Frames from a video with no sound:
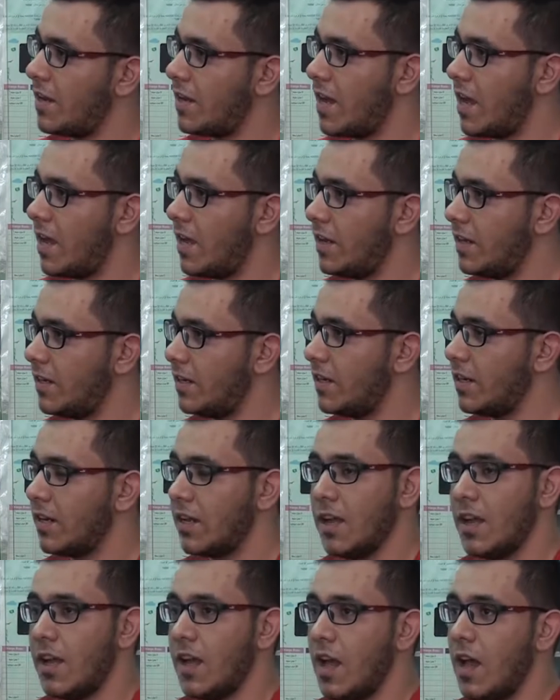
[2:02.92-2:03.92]
اياهن
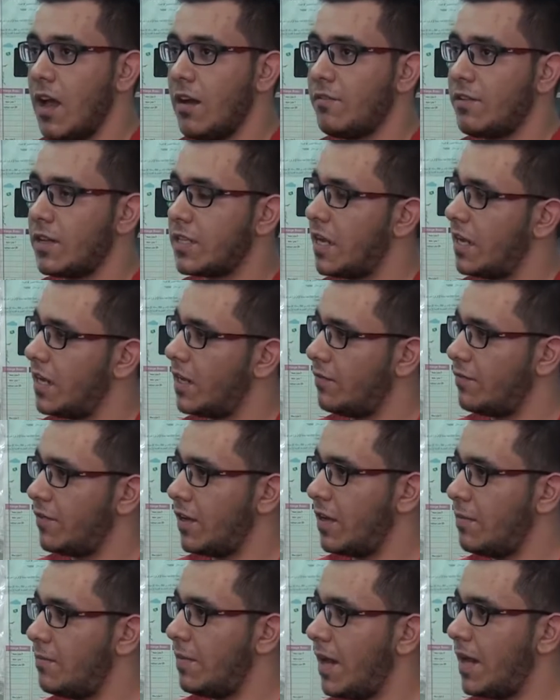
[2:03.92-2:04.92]
فتحنا
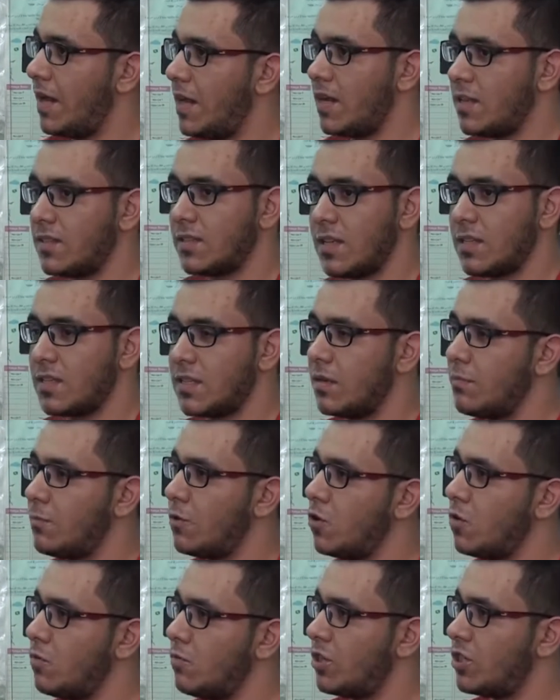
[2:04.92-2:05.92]
فيه المحل أسسنا
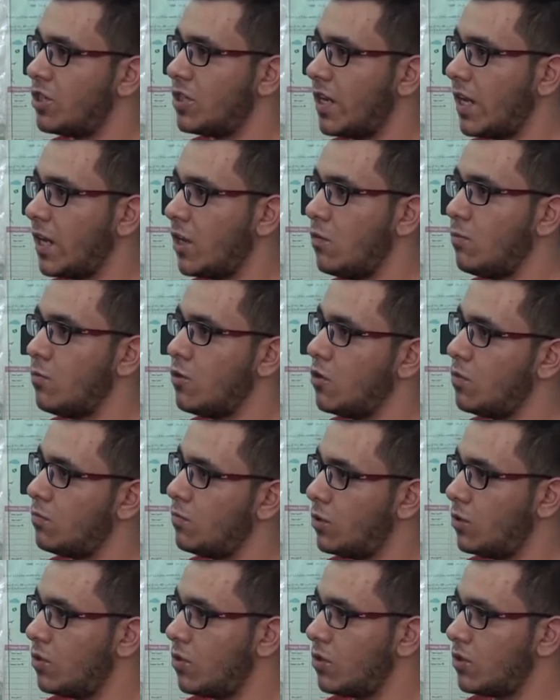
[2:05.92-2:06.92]
منه بنشتغل ومنه
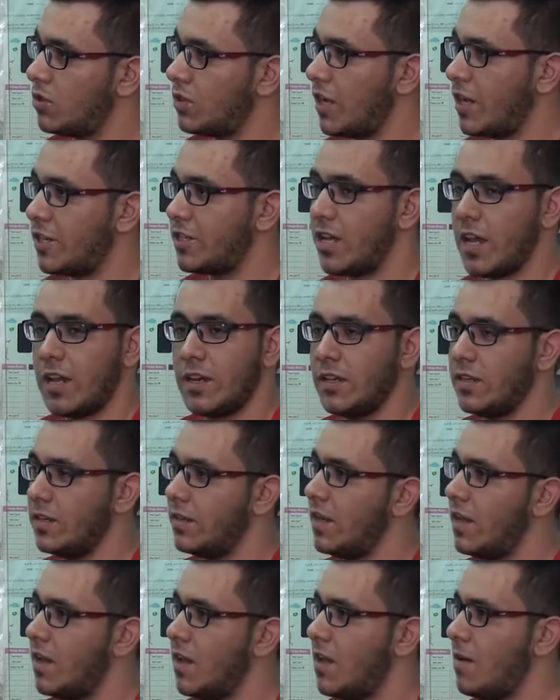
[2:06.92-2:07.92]
بندرس عشان
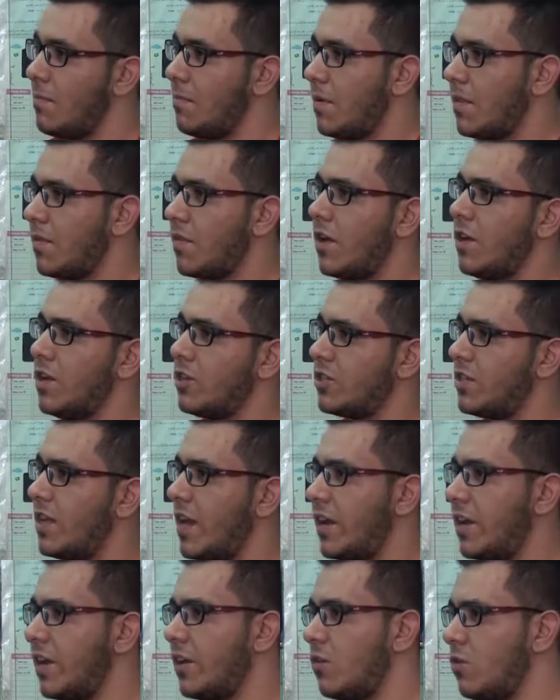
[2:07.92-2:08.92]
ما نضلش
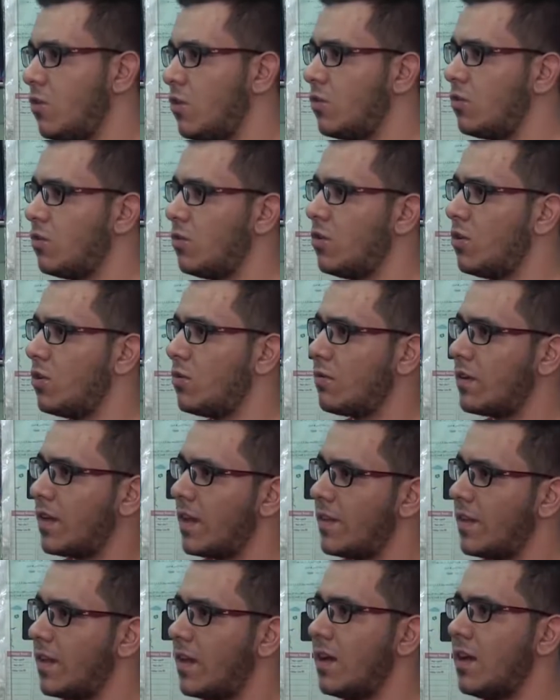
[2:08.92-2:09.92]
دايرين هون وهون
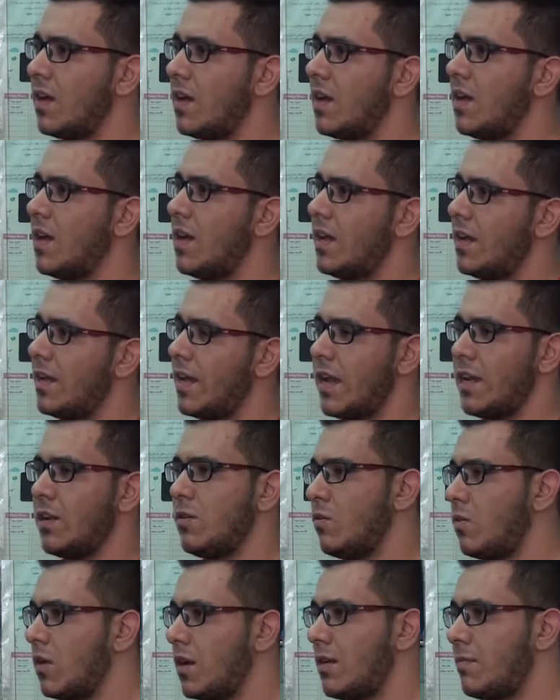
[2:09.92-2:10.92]
وكذا نعم. يعني
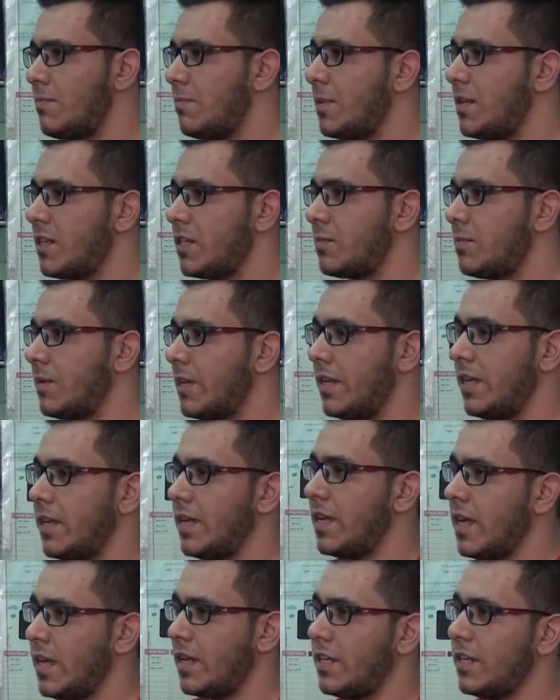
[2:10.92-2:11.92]
وانا بالنسبه لي
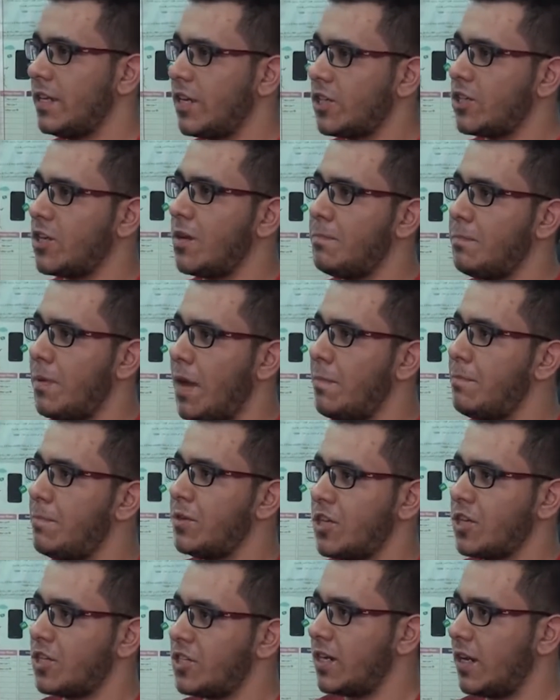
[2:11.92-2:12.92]
يعني كشاب
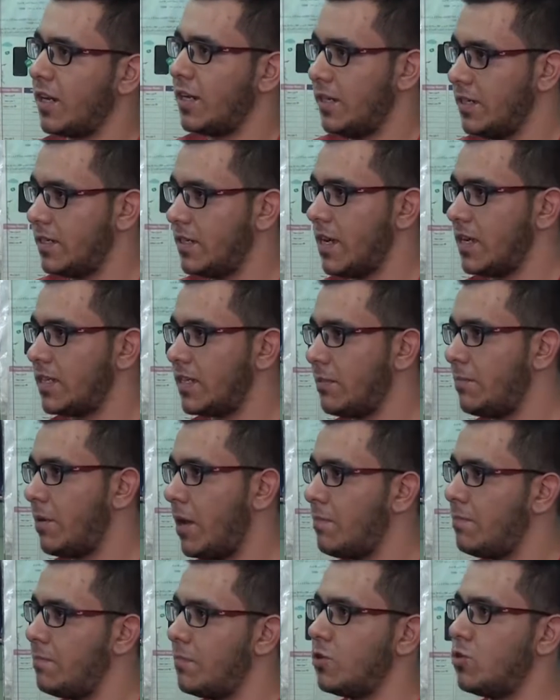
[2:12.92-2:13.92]
بحبش اشتغل عند الناس يعني
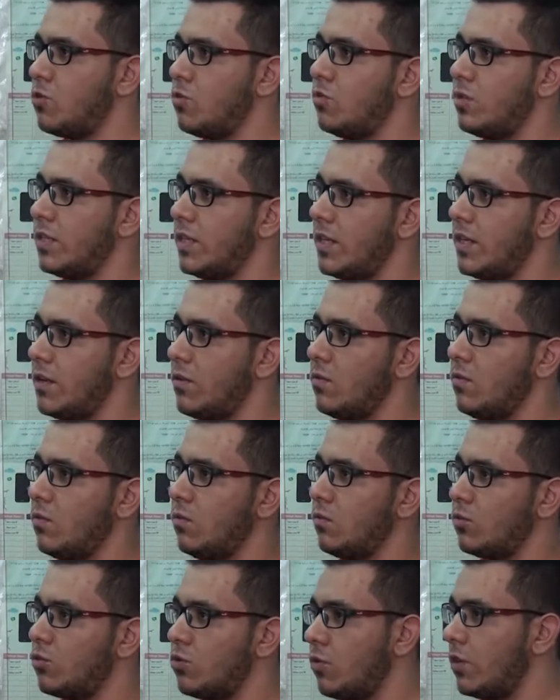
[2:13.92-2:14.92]
بحب مجهودي
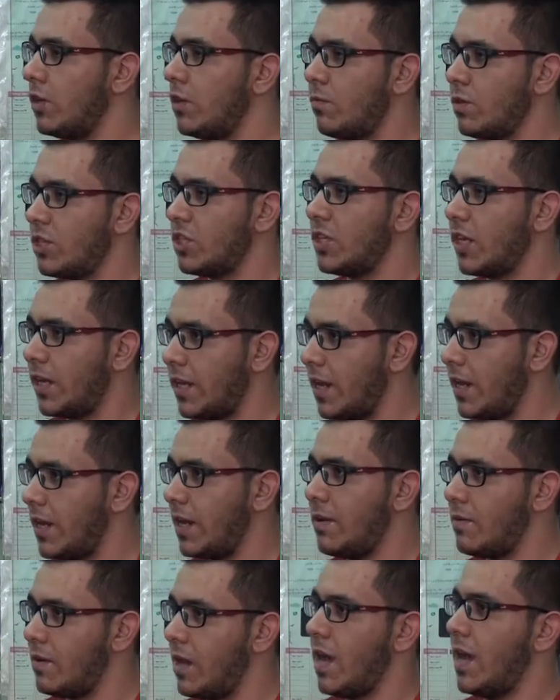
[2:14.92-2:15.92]
وشغلي واشتغل انا
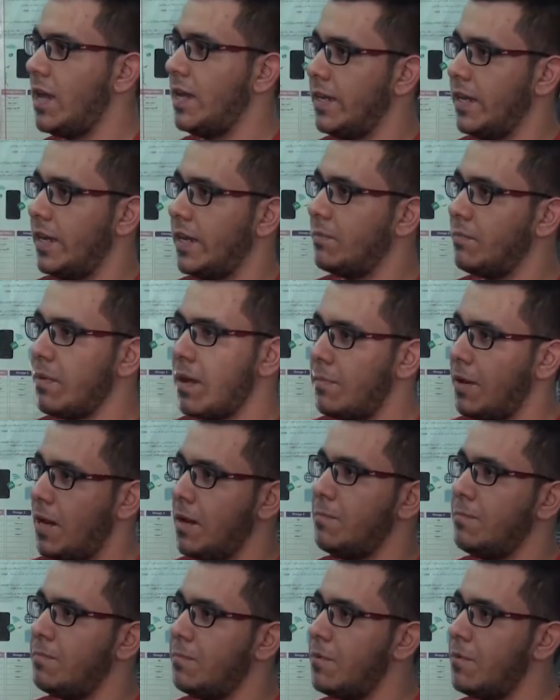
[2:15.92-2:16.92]
لحالي يعني ما بحب